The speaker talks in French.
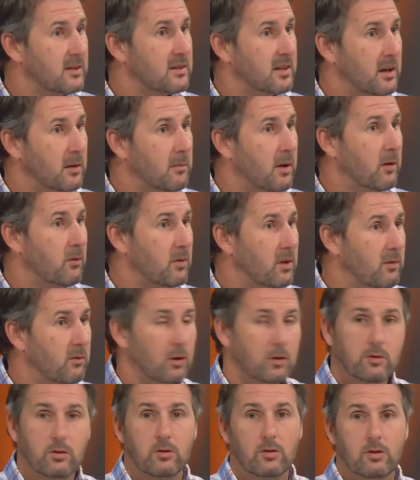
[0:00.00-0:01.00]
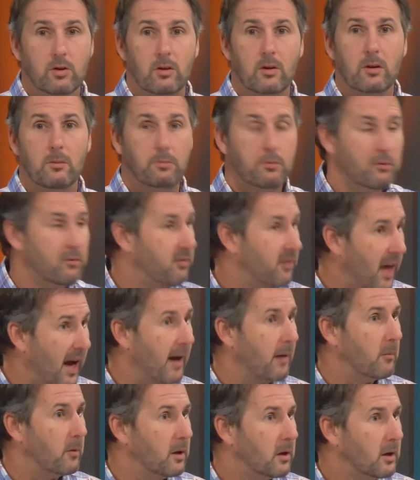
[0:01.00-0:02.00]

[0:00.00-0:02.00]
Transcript: segment où les voitures sont les plus fiables.